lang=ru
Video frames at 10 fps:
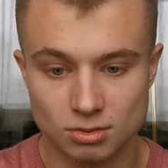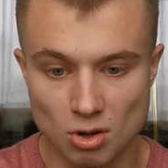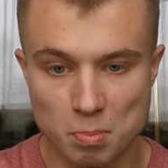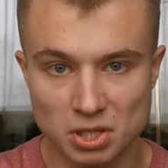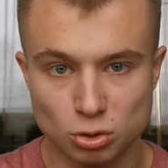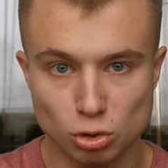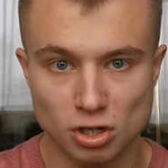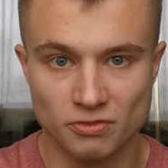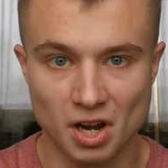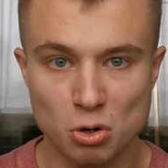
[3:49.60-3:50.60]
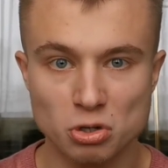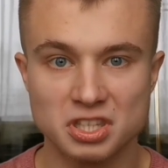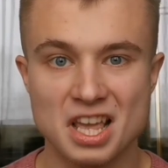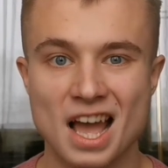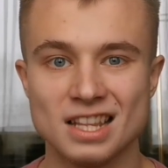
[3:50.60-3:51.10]
Но послушай, в
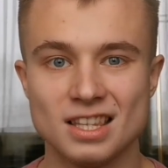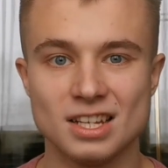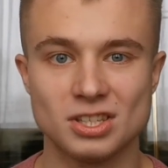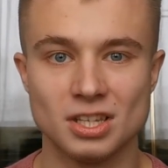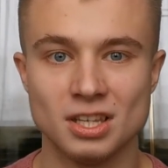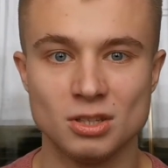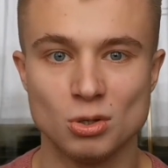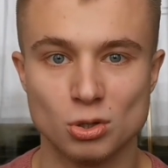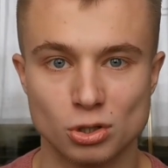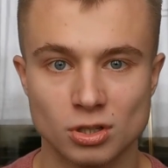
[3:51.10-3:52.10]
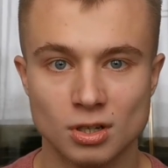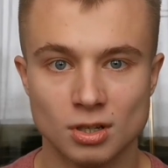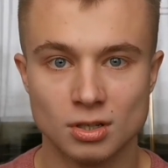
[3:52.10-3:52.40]
какой ты одежде идешь?